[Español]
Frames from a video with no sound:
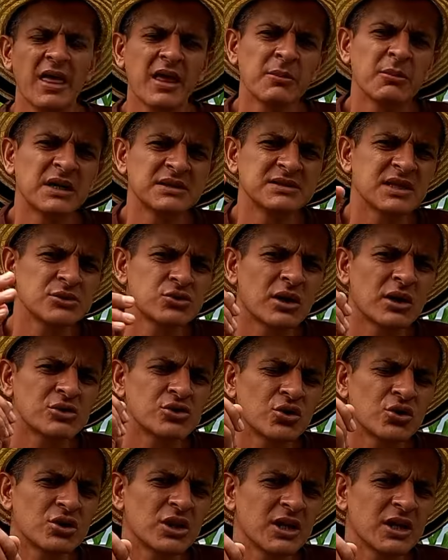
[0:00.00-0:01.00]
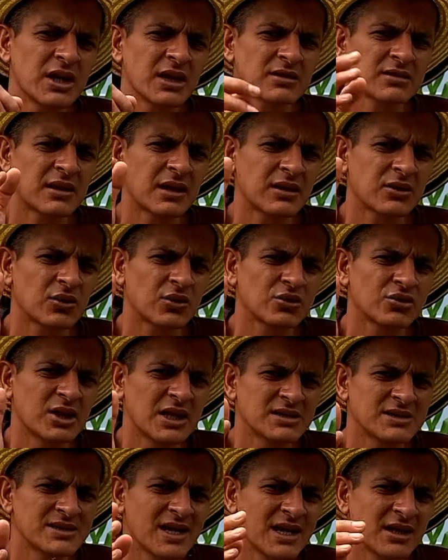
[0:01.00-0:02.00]
Además de su acción directa contra
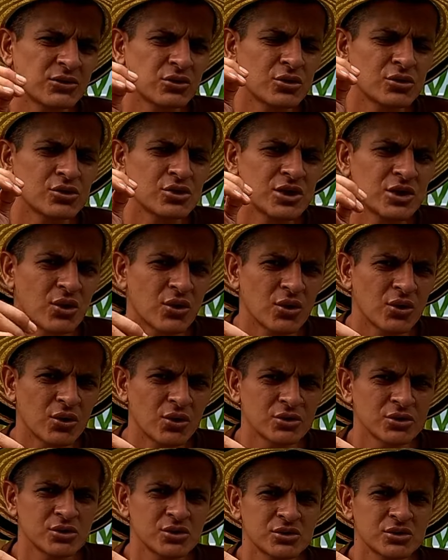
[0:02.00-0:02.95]
insectos y hongos,